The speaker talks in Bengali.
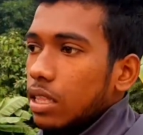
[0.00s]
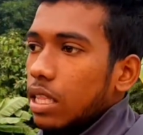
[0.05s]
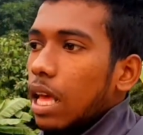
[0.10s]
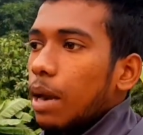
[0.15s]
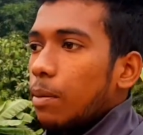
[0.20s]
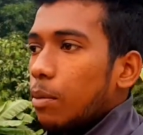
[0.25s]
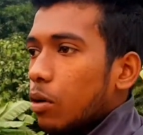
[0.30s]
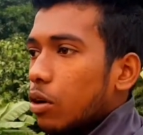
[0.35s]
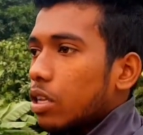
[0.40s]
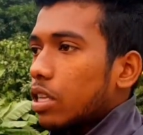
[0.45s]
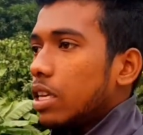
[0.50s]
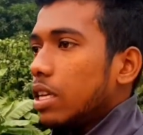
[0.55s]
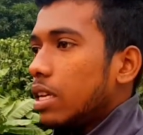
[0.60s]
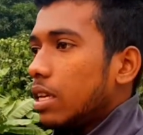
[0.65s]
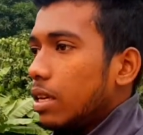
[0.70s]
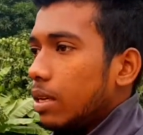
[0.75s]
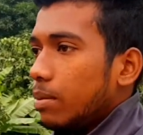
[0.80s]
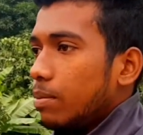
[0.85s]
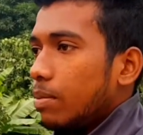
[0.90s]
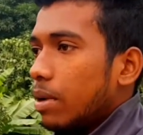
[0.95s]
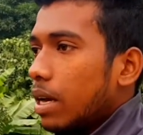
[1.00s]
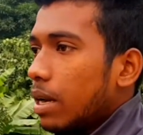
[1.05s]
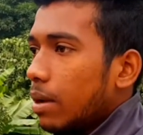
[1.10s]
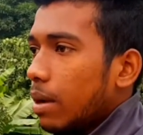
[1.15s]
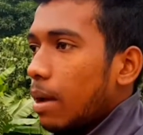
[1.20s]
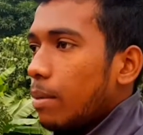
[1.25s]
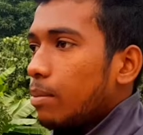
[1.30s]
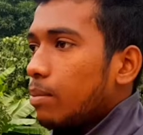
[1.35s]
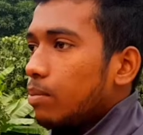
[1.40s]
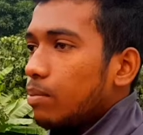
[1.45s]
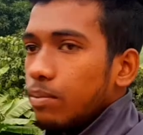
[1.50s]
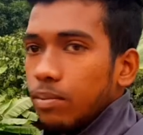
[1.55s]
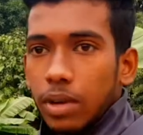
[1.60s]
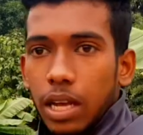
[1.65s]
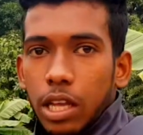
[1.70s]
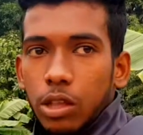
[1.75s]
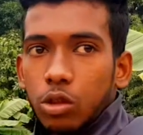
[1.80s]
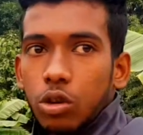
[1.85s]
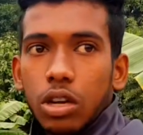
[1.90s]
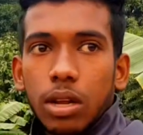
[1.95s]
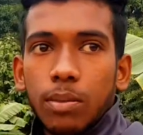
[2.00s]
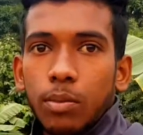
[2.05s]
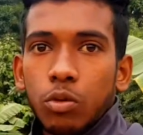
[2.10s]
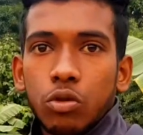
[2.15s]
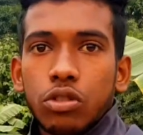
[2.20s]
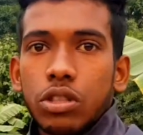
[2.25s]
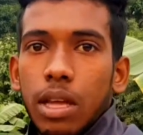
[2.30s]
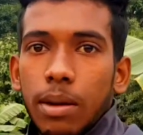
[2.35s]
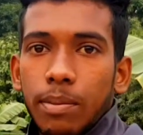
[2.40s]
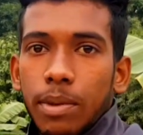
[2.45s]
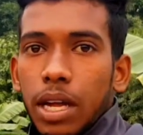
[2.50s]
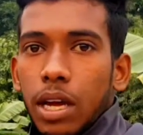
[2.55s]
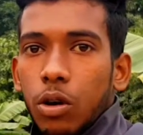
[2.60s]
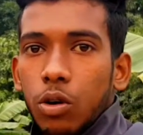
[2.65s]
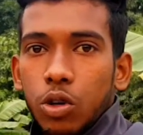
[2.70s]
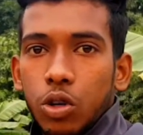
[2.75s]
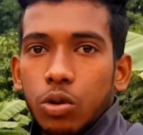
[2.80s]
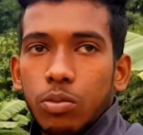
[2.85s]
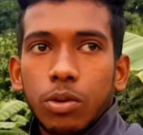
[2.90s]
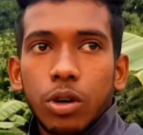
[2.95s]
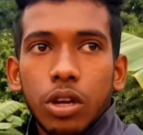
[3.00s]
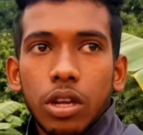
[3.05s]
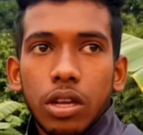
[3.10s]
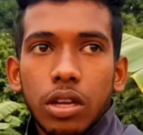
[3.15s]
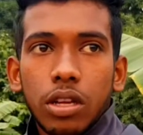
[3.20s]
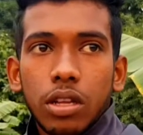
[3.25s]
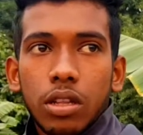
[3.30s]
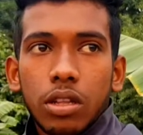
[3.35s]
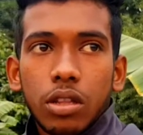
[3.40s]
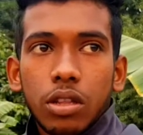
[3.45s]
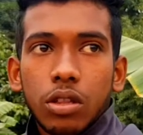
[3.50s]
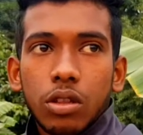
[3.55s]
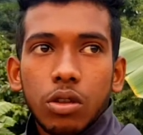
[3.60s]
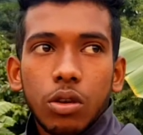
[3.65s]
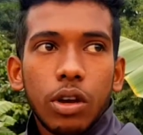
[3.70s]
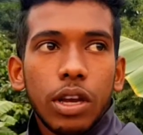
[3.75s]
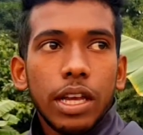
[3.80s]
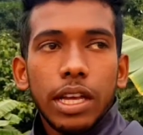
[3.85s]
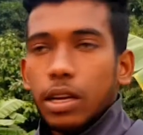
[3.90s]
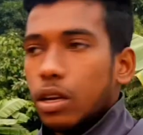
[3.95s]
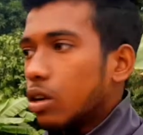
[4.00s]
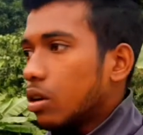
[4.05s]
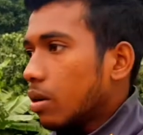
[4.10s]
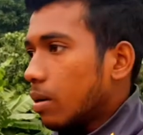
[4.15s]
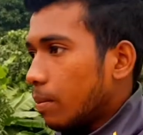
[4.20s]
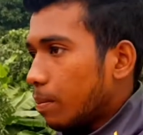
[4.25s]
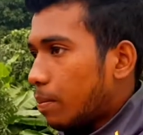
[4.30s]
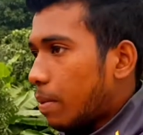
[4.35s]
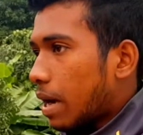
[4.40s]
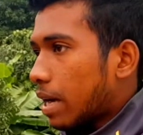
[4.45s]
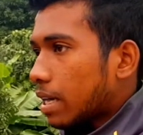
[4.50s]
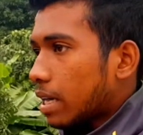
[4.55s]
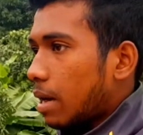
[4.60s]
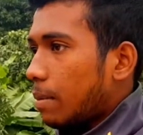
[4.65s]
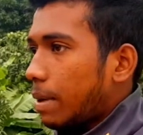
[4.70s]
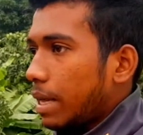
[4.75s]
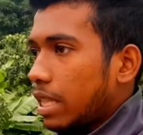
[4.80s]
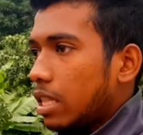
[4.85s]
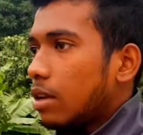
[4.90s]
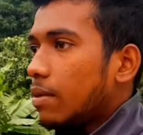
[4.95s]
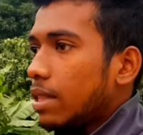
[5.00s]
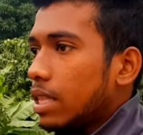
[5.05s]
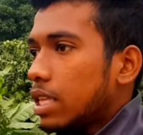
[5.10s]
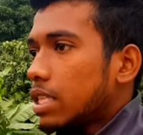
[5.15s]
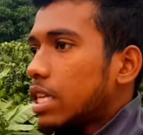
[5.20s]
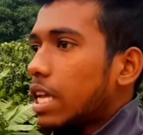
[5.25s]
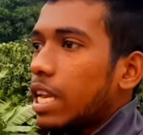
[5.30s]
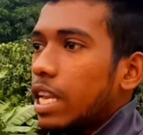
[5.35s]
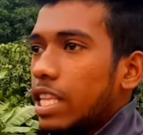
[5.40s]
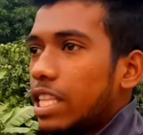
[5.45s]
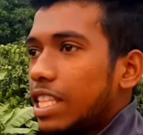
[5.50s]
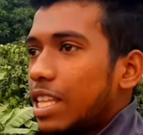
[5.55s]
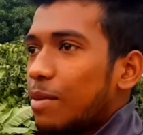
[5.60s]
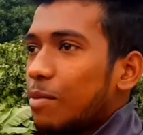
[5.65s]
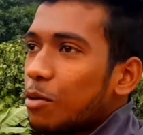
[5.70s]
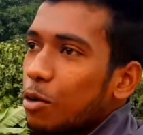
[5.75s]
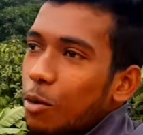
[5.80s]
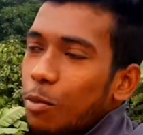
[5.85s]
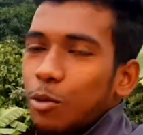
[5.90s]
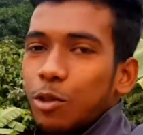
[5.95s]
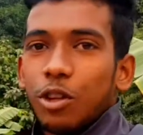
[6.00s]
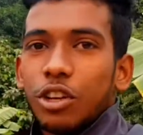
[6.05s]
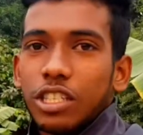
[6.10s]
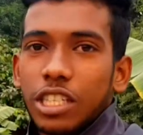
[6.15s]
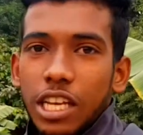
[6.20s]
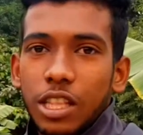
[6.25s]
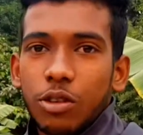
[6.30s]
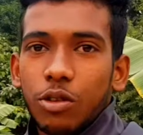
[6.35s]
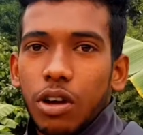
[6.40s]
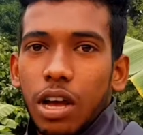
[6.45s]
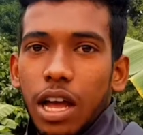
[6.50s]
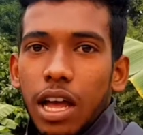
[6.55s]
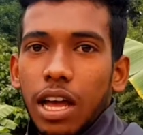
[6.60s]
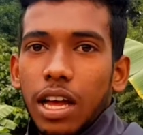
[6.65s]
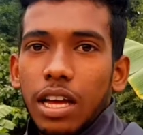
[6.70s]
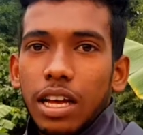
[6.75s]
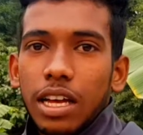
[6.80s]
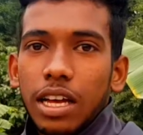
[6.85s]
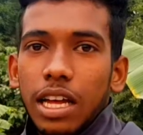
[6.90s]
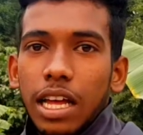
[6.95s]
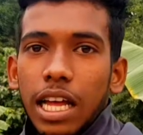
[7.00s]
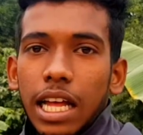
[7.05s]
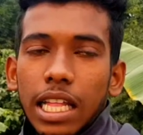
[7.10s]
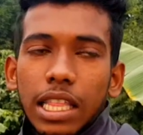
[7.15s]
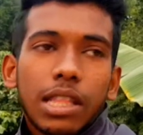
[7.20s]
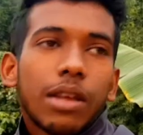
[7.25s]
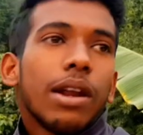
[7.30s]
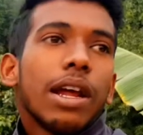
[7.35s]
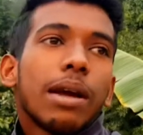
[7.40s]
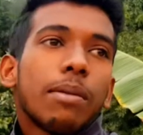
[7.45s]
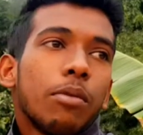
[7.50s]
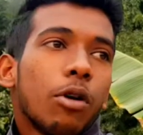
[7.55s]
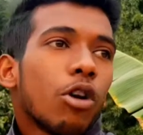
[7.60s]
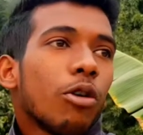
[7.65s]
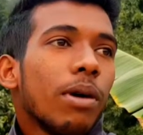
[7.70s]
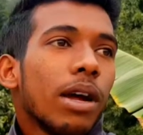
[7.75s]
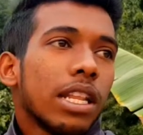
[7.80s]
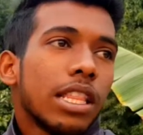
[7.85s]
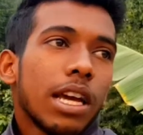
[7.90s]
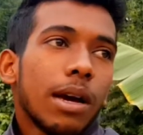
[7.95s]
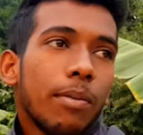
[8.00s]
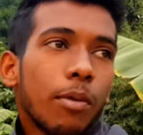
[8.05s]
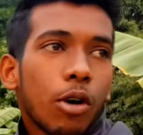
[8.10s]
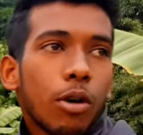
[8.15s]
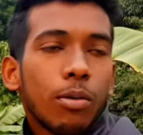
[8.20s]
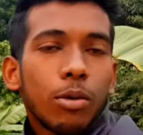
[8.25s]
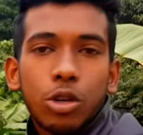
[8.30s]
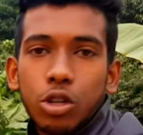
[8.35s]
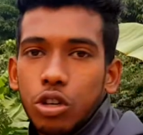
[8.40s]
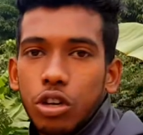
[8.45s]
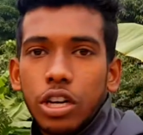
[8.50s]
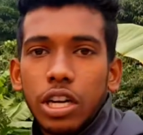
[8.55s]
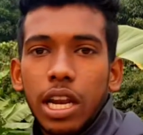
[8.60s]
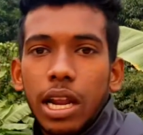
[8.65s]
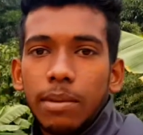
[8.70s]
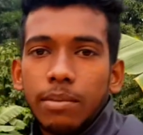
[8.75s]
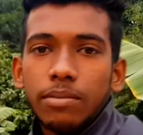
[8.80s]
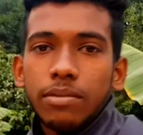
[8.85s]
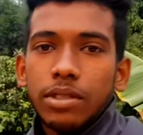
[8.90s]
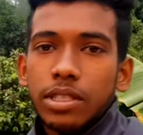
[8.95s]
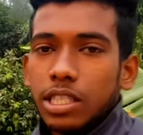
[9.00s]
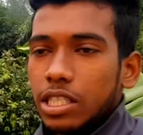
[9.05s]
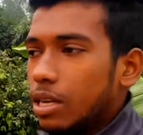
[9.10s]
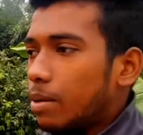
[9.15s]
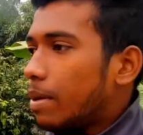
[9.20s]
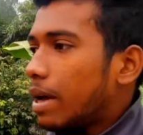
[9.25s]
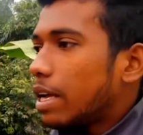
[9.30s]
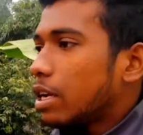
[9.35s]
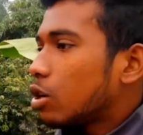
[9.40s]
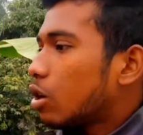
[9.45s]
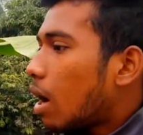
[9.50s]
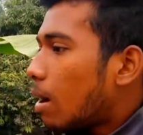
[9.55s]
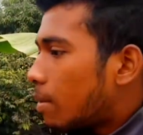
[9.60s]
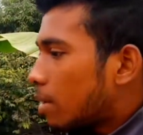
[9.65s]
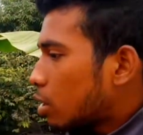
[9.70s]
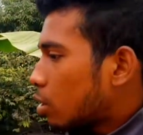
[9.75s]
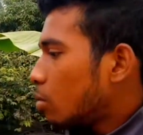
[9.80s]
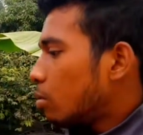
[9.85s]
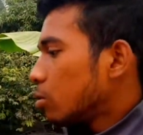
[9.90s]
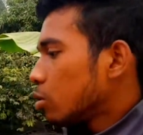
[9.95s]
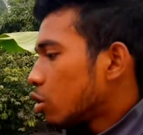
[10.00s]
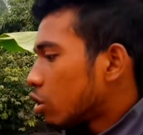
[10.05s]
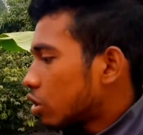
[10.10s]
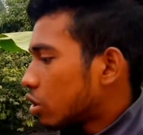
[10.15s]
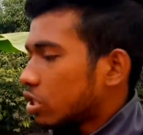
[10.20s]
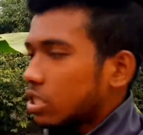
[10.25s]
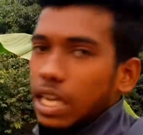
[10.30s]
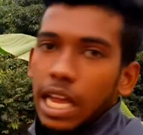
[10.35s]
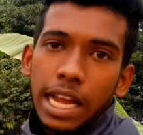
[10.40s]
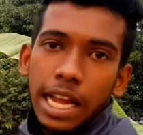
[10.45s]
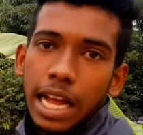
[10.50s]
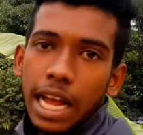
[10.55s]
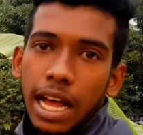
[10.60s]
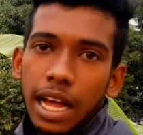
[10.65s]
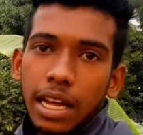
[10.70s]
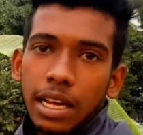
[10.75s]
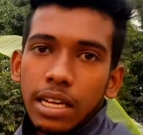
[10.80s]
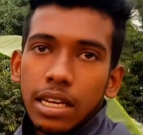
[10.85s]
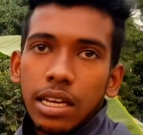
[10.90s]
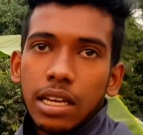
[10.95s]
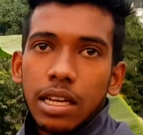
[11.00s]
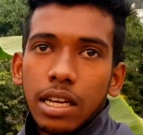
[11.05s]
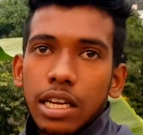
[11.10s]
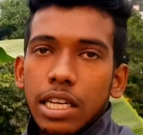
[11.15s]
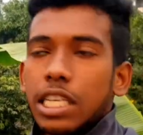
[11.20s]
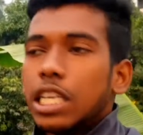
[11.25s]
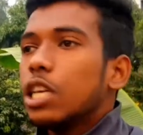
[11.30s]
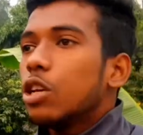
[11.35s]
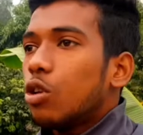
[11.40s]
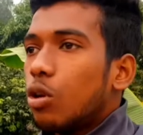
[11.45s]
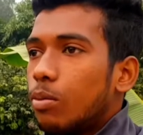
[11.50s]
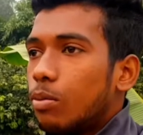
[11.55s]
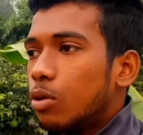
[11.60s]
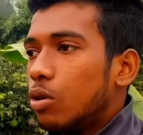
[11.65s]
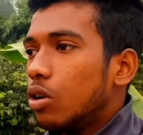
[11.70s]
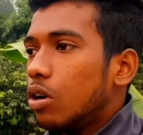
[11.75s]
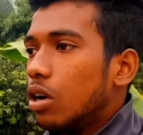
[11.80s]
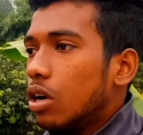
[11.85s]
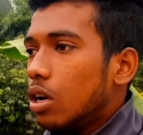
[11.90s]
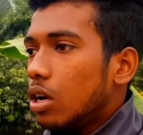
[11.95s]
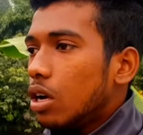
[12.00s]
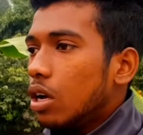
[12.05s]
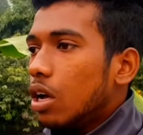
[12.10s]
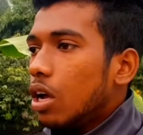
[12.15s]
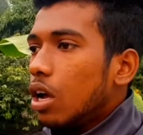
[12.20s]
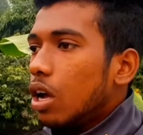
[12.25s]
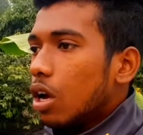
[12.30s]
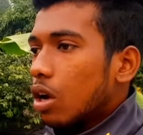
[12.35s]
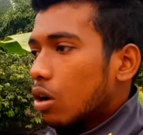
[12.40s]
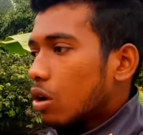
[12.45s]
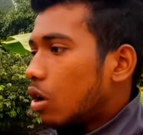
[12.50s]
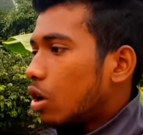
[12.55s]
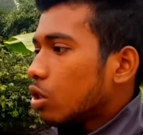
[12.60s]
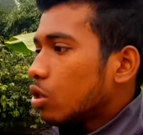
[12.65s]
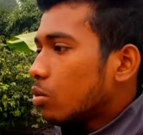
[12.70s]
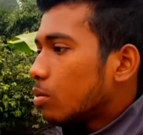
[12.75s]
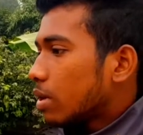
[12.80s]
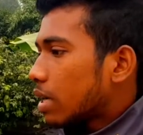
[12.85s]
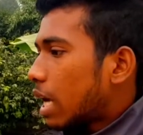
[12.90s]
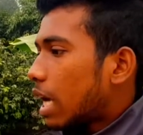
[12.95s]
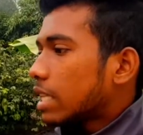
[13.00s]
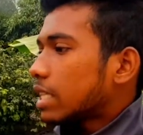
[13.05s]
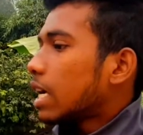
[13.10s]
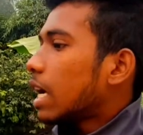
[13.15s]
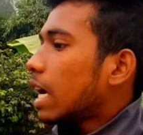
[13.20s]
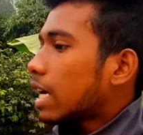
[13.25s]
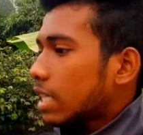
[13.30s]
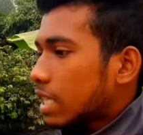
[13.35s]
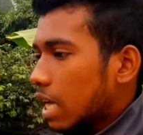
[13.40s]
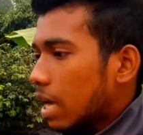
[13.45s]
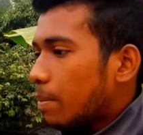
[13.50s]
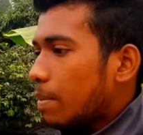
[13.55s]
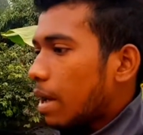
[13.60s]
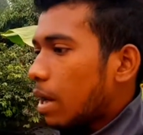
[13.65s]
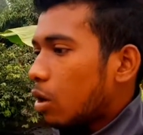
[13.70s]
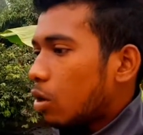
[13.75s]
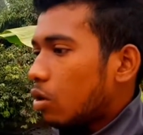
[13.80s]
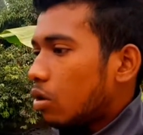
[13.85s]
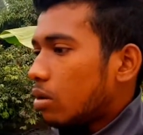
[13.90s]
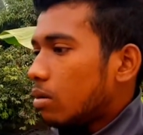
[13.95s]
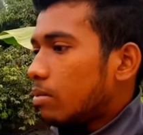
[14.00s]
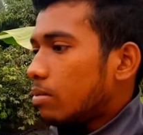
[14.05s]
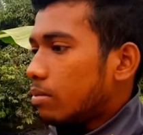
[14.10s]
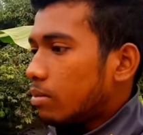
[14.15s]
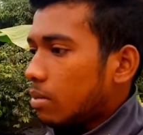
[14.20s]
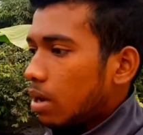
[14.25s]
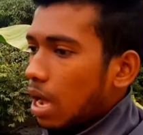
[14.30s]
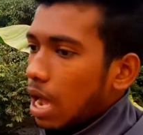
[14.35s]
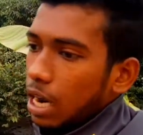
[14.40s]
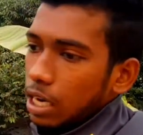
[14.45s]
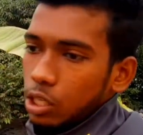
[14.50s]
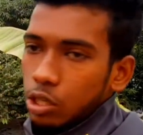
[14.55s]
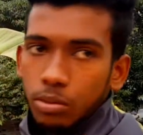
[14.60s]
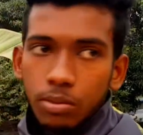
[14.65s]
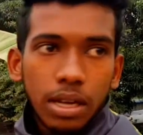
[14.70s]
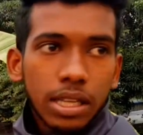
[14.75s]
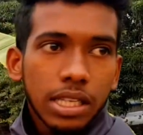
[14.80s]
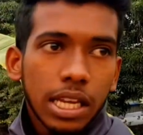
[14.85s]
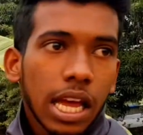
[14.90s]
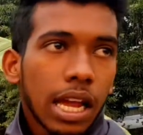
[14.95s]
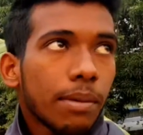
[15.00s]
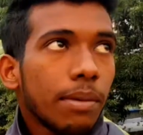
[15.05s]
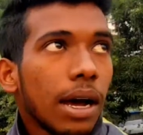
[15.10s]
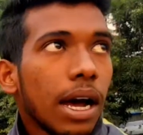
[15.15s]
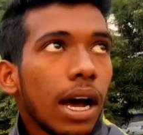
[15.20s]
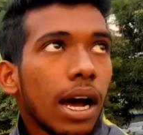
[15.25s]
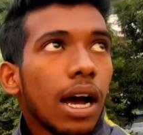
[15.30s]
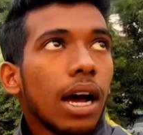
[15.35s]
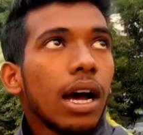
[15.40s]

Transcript: তারপর কি মানে আমি এতটা বুঝতাম না ওই সময় তো এই পাকনা বাইন্দা বাইন্দা ছেড়ে দিলাম কবুতর যাইতো গা ধরো এক বড় ভাইয়ের থেকে পরামর্শ নিলাম যে ভাই আমার কবুতর তো জায়গা কী করবো কয় তুমি খাঁচায় আটকায় পালো আর ঝুমা ছাড়বা